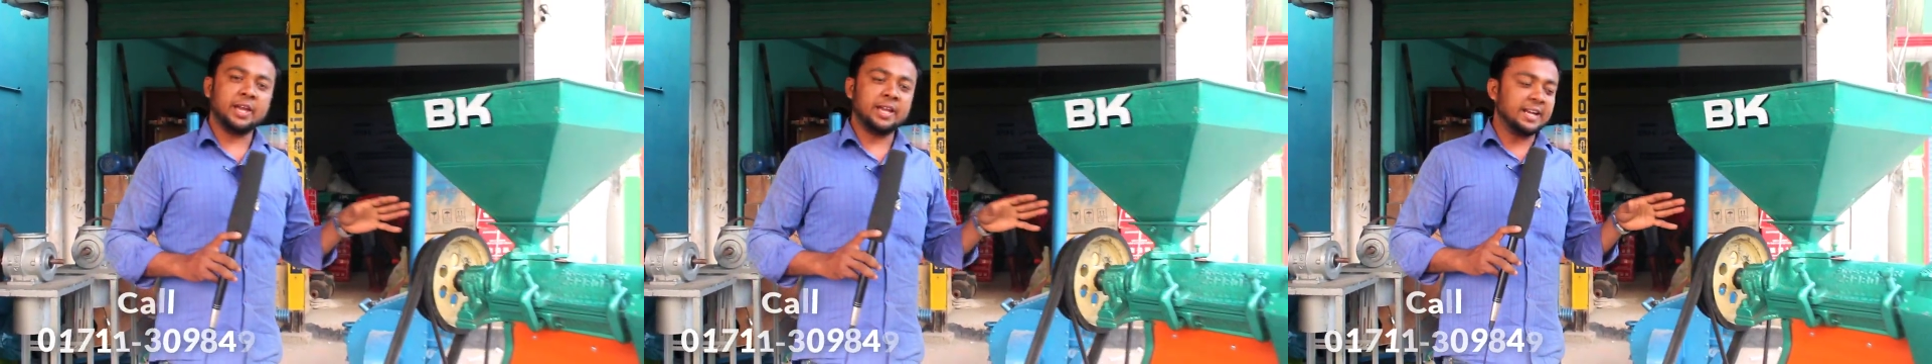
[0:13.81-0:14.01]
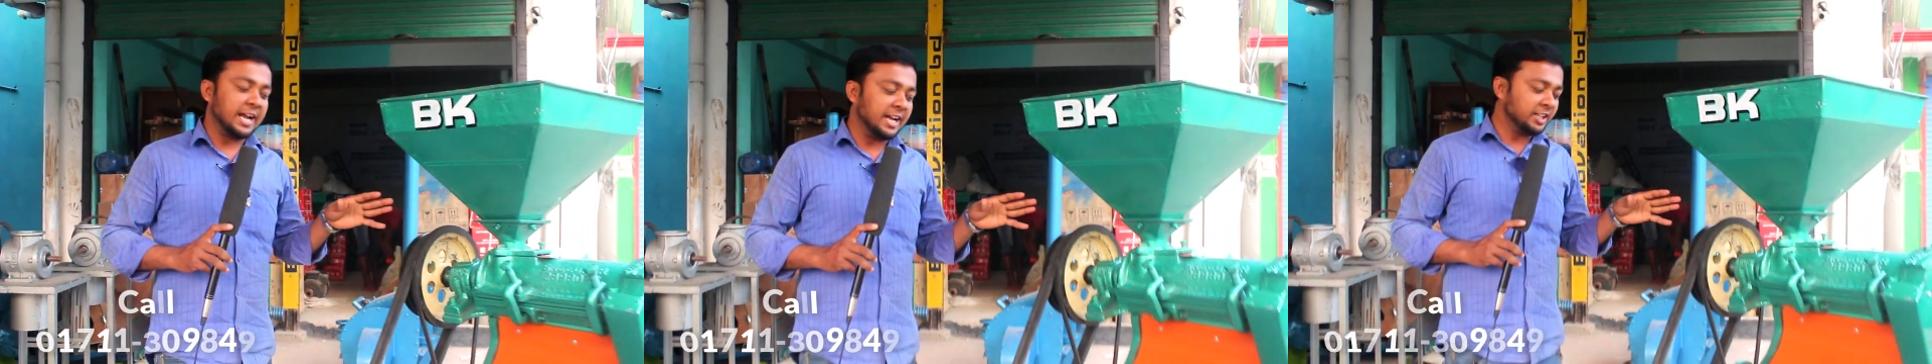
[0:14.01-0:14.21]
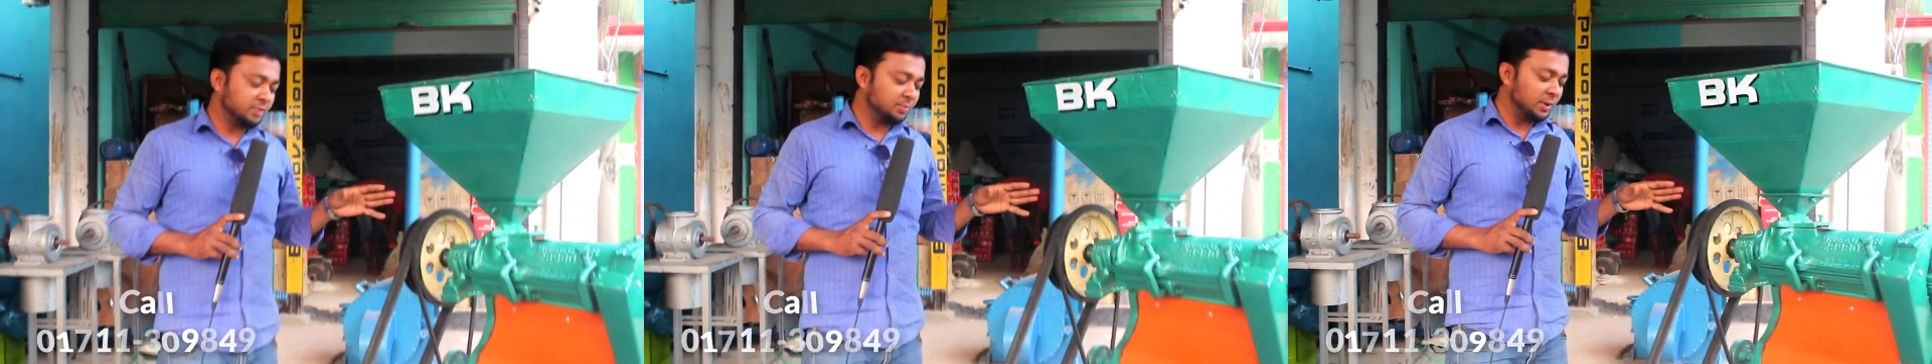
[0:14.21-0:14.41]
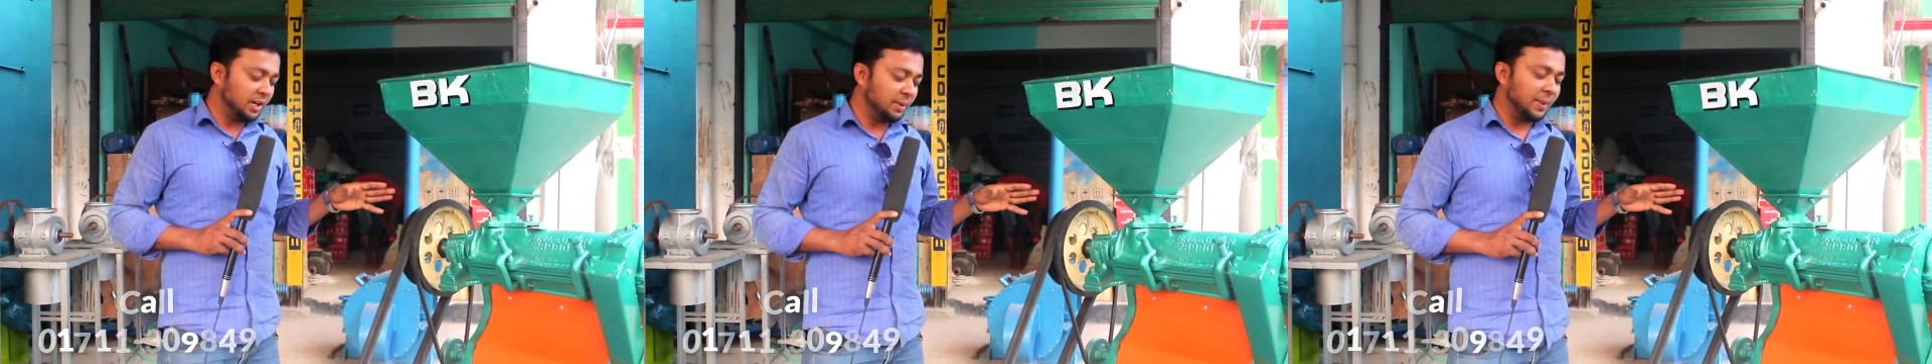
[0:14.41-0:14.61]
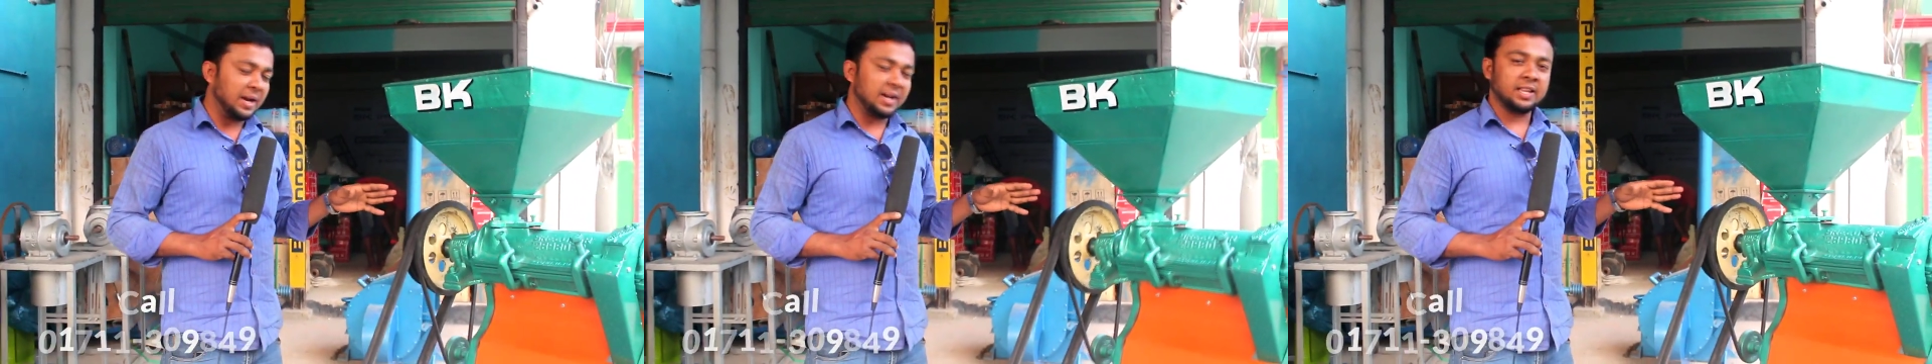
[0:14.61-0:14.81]
এই রাইস মিল
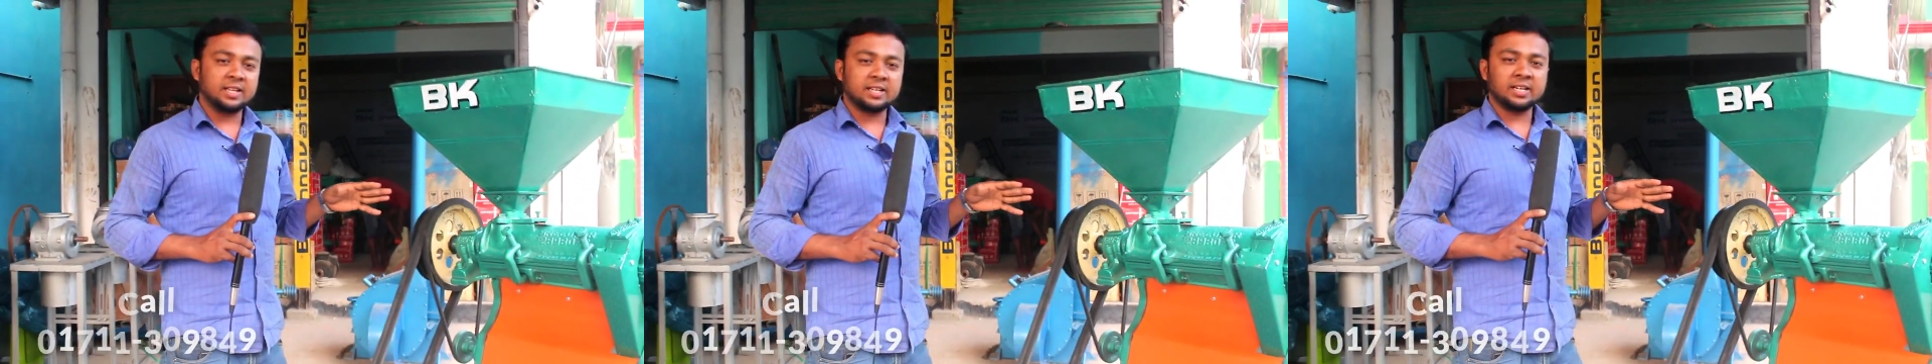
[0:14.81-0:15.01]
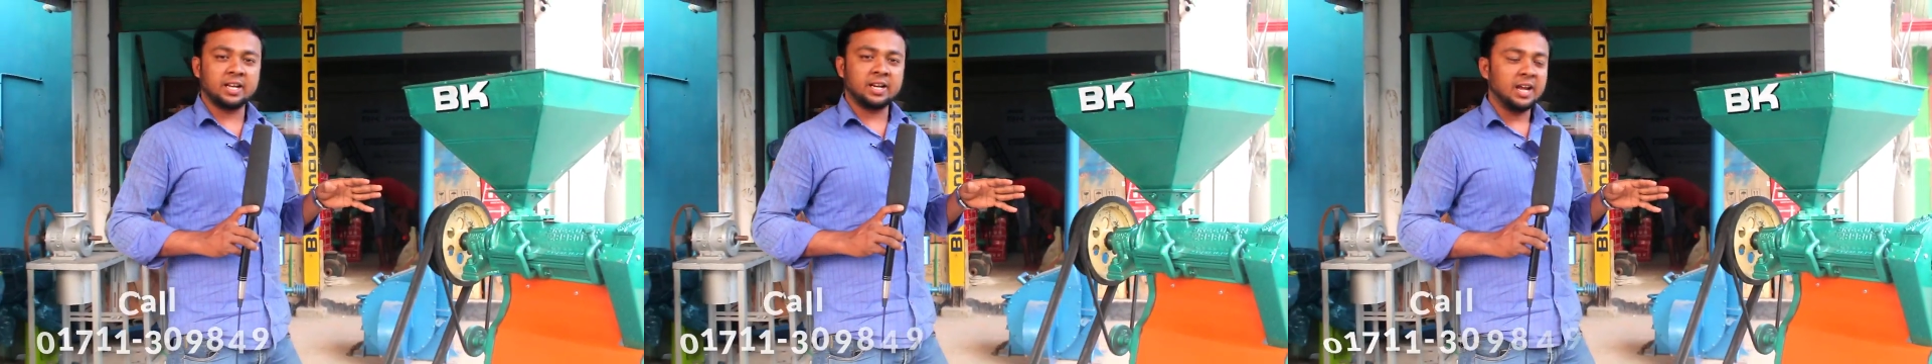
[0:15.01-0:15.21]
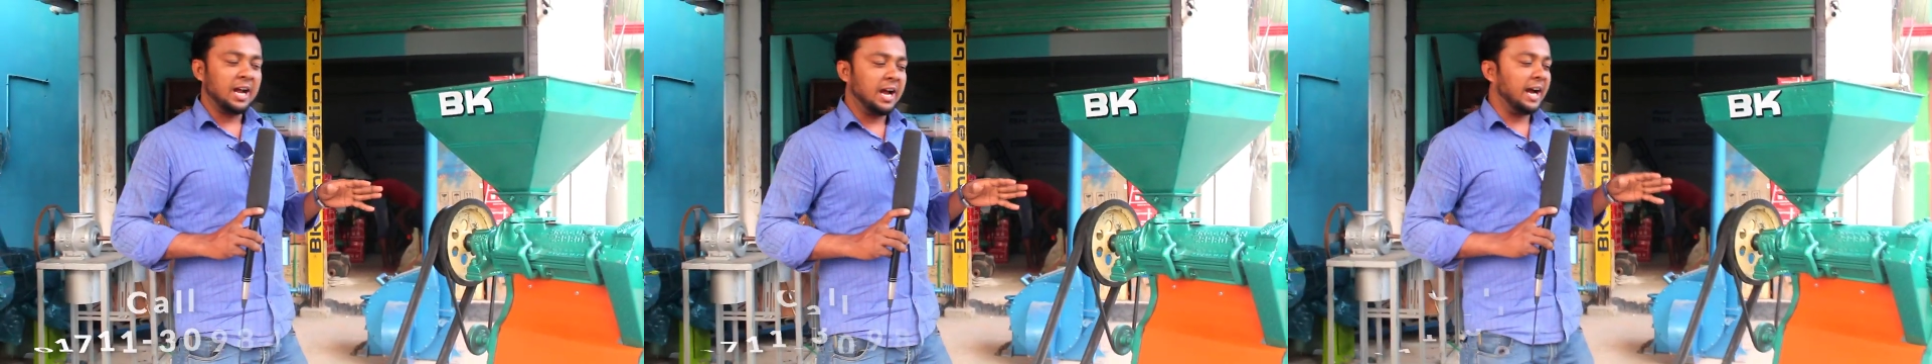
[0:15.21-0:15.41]
বাংলাদেশের